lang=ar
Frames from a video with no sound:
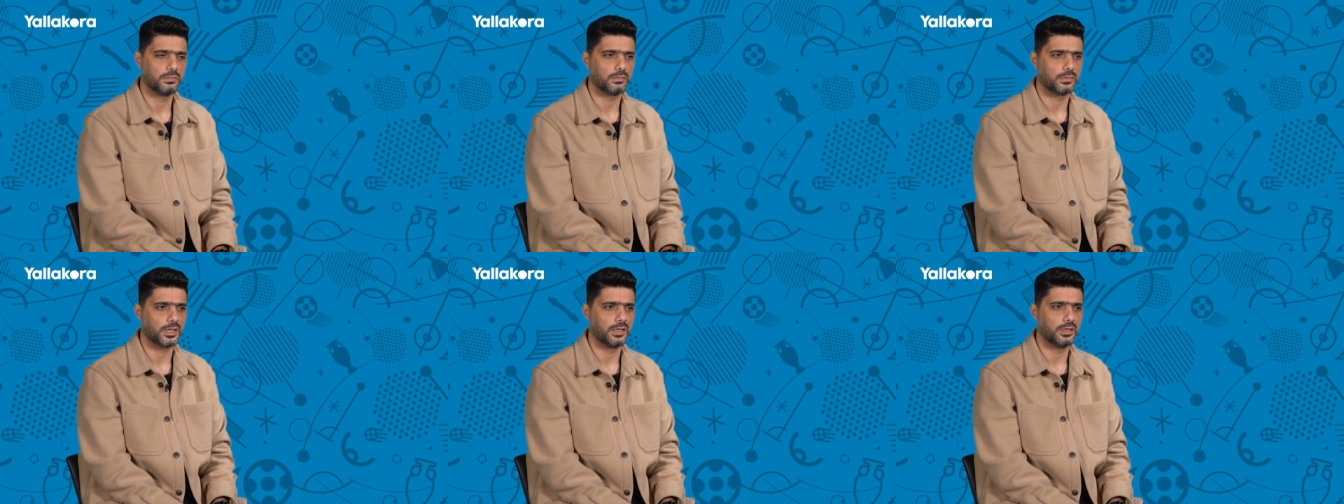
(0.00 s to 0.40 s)

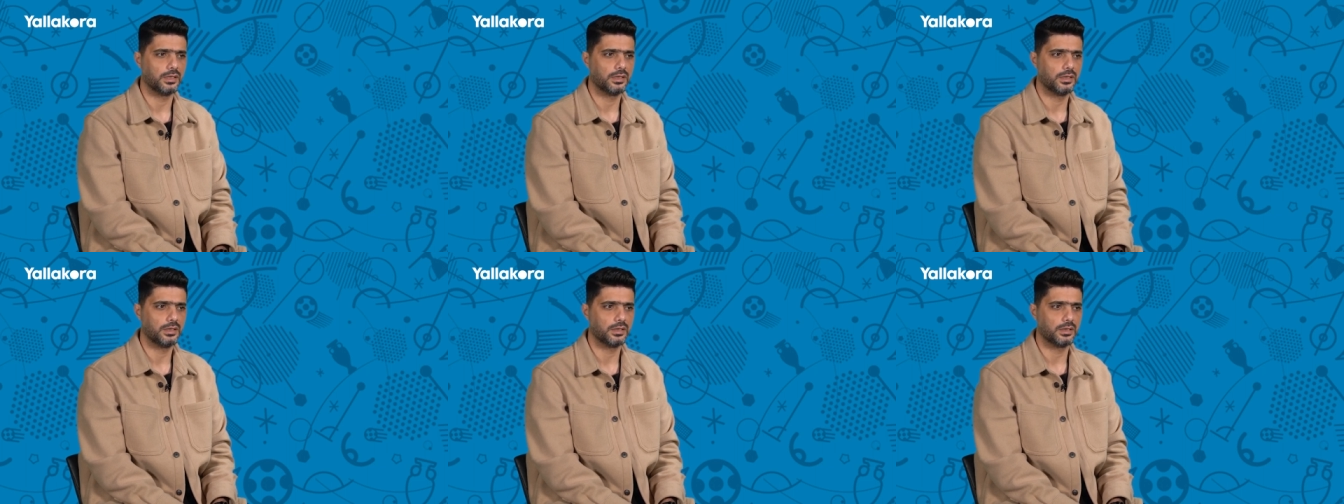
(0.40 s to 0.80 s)
كان
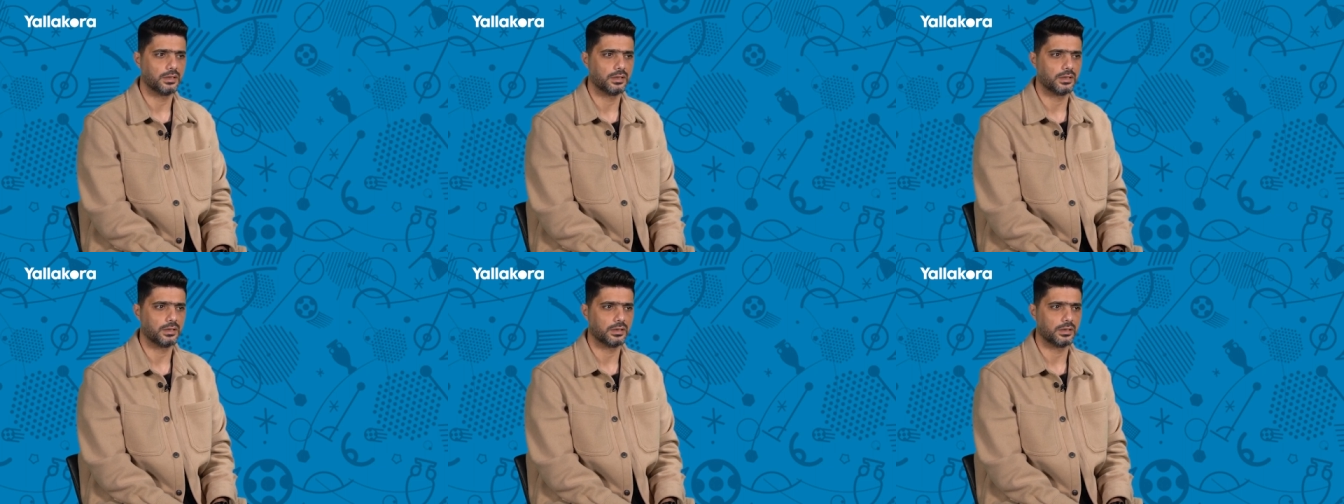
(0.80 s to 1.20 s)
ليه
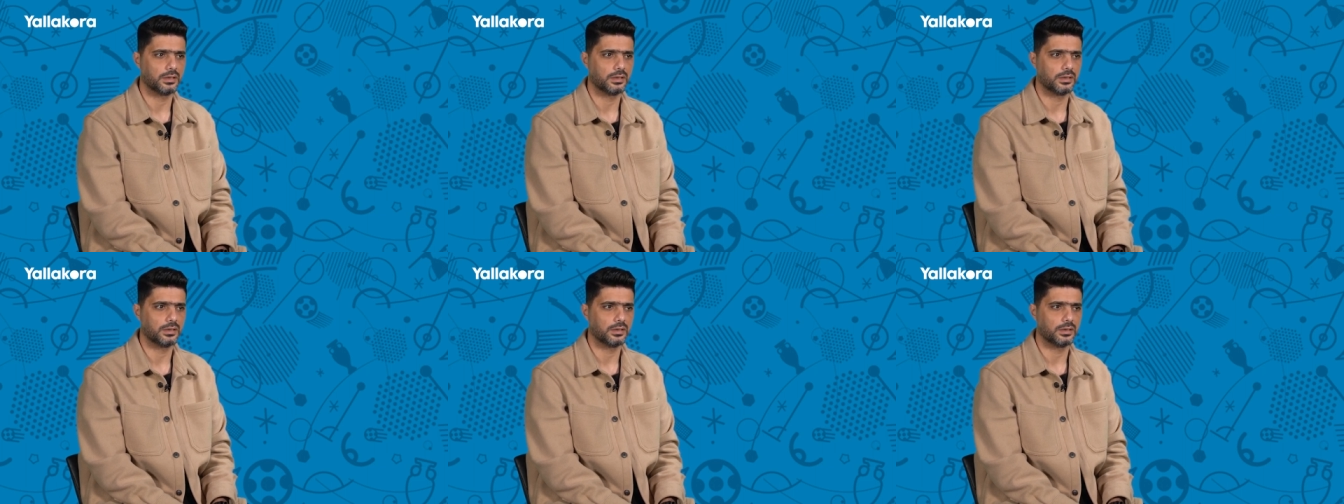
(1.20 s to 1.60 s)

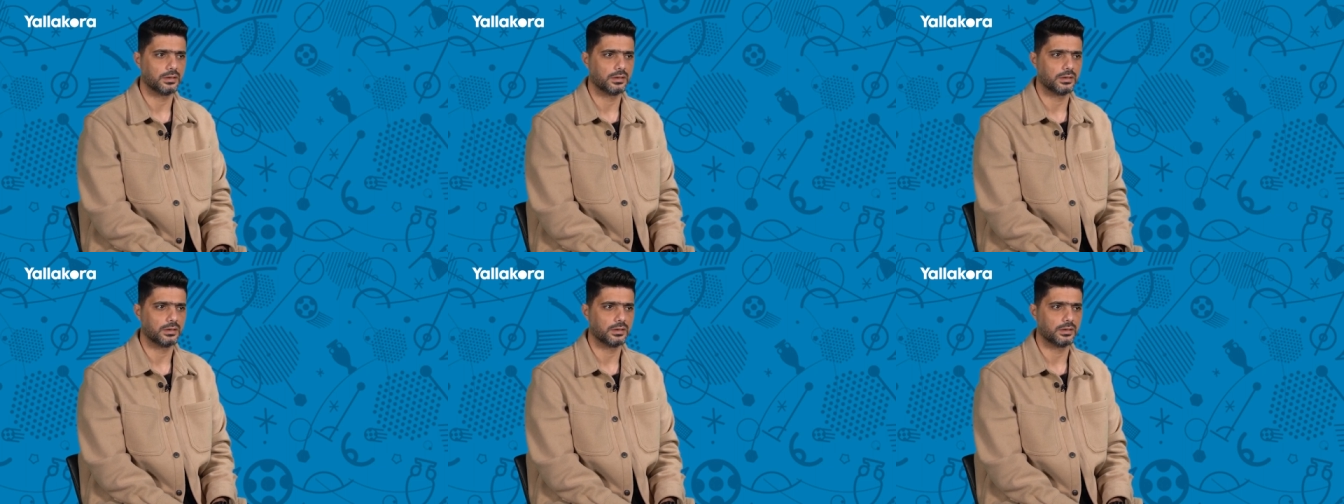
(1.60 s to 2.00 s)

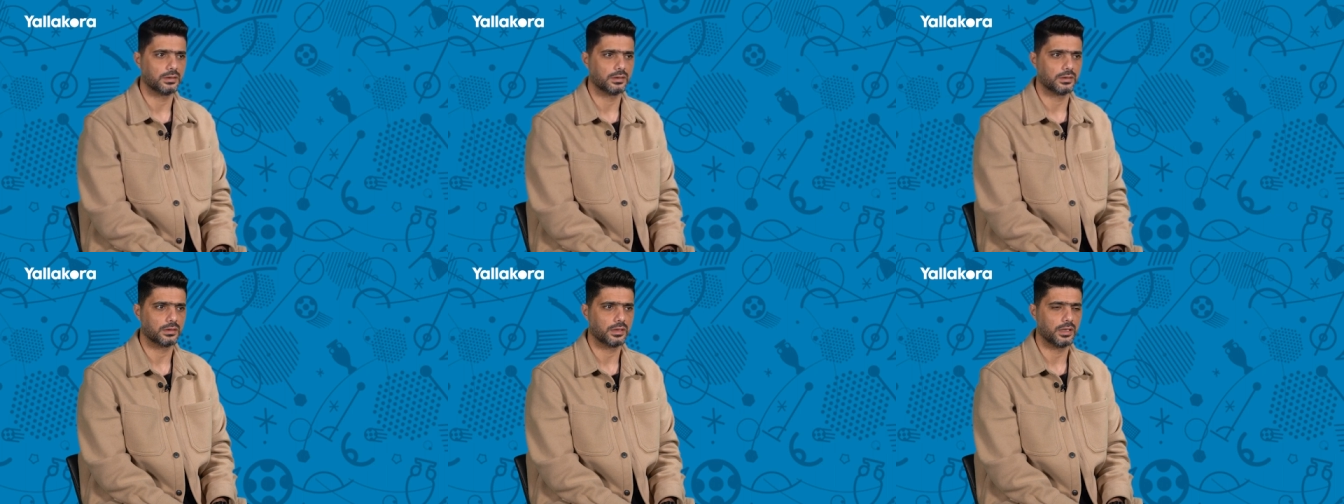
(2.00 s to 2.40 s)

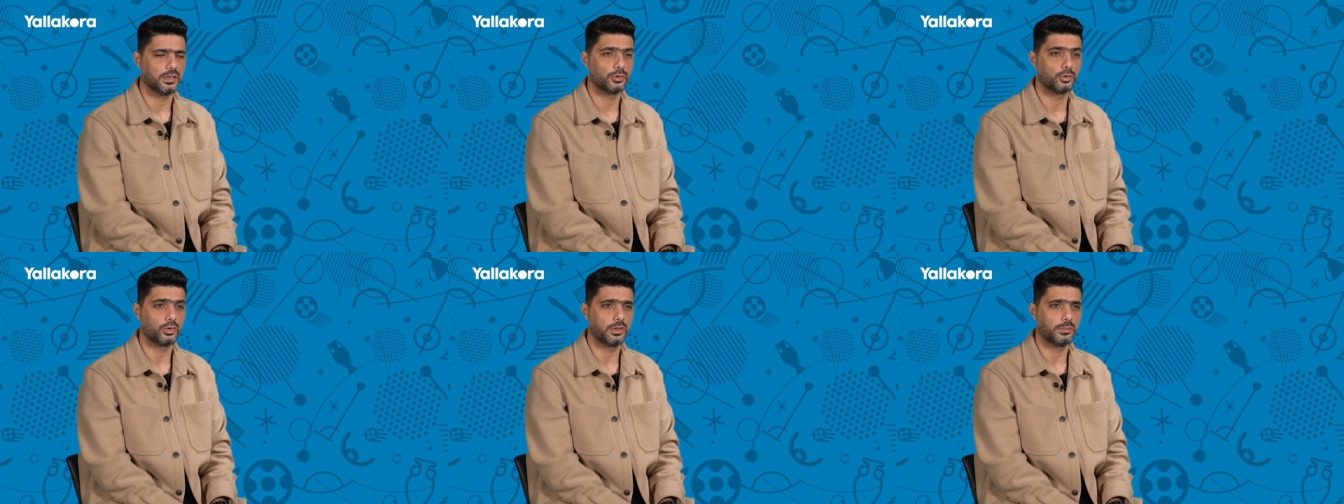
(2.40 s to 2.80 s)
كان ليه
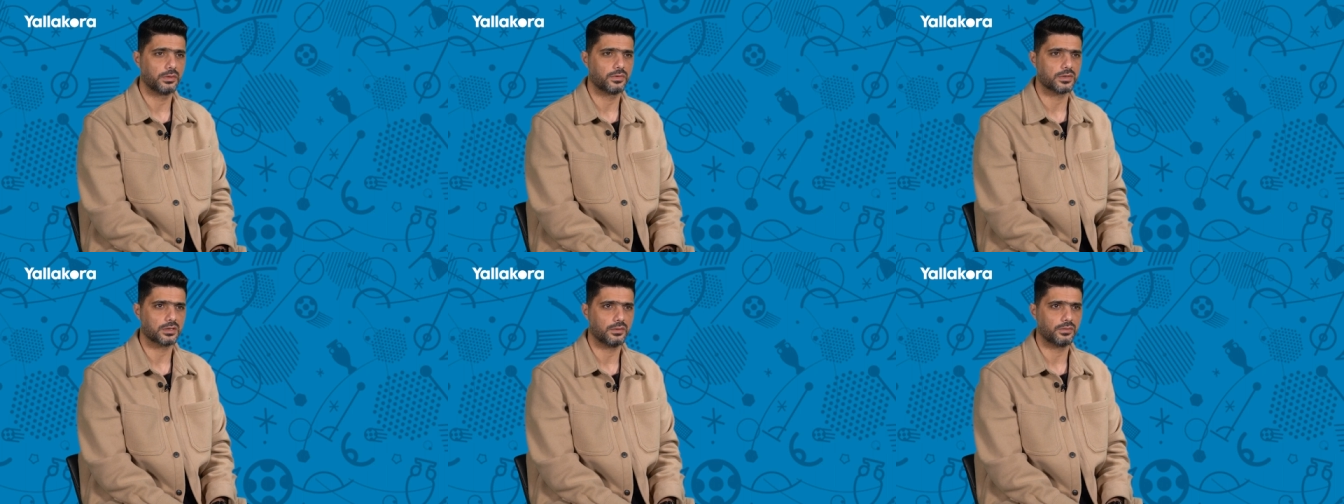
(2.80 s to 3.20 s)
دور كبير في
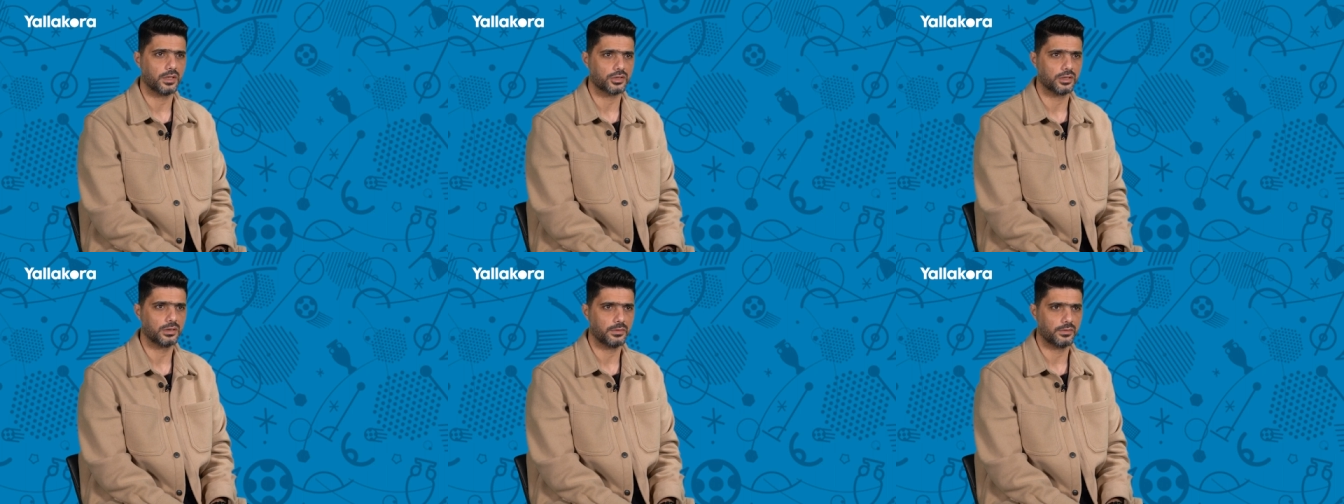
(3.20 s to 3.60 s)
الصفقه
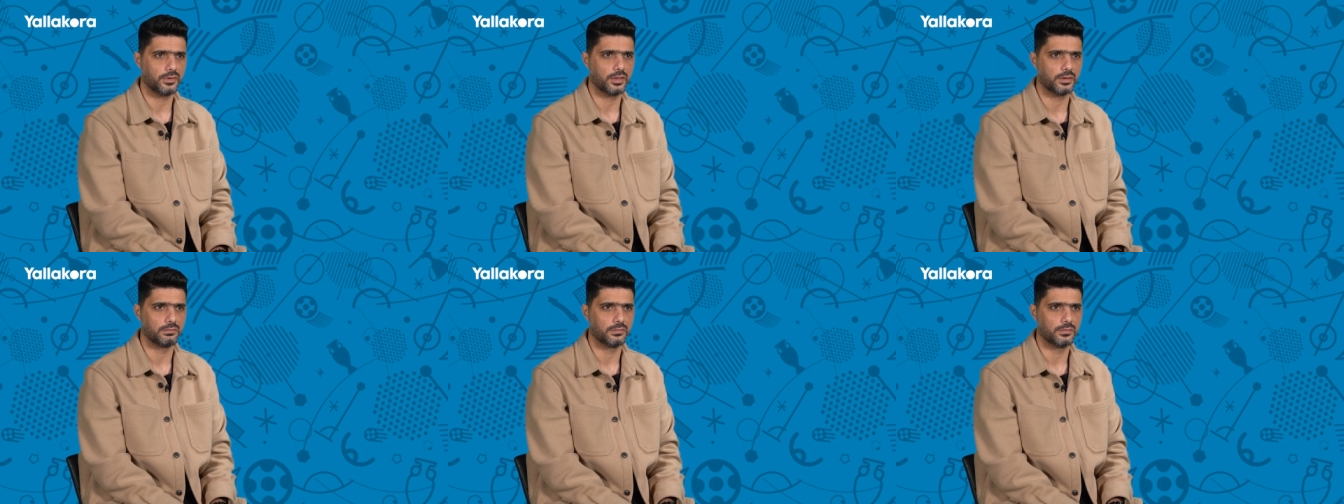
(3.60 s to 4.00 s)
عشان تبقى فاهم